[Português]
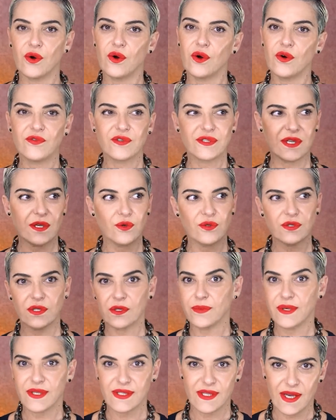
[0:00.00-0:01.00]
ou você encontra
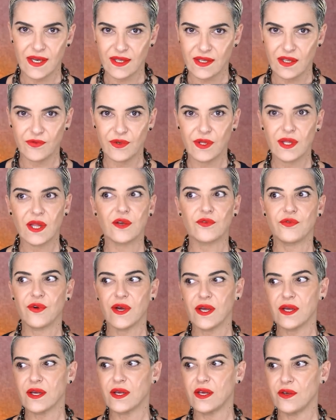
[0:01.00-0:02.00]
uma Zara da vida que,
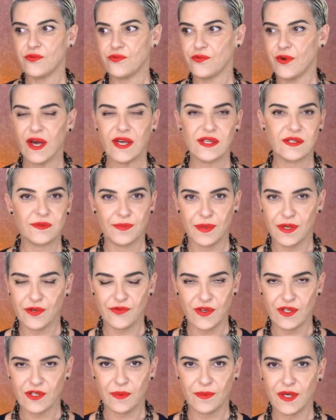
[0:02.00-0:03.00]
fa que faz
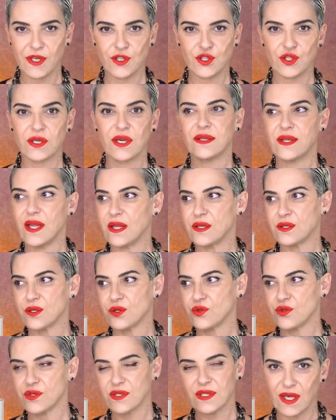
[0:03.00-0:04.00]
perfeitamente
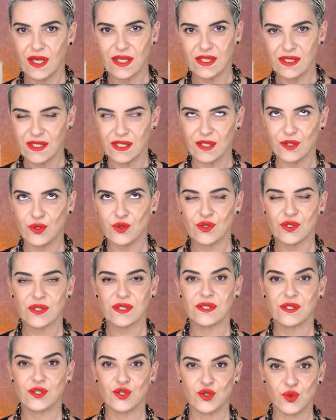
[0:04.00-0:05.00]
dentro dos
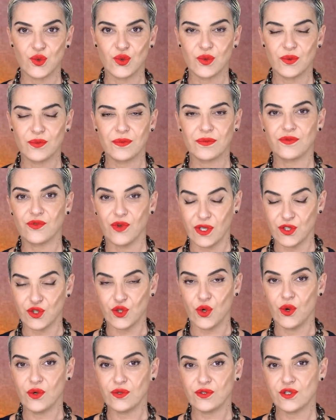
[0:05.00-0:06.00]
quesitos de um
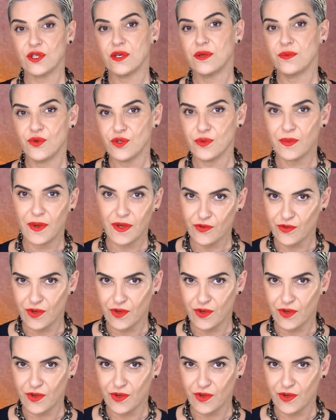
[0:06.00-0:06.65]
trench coat e muito bem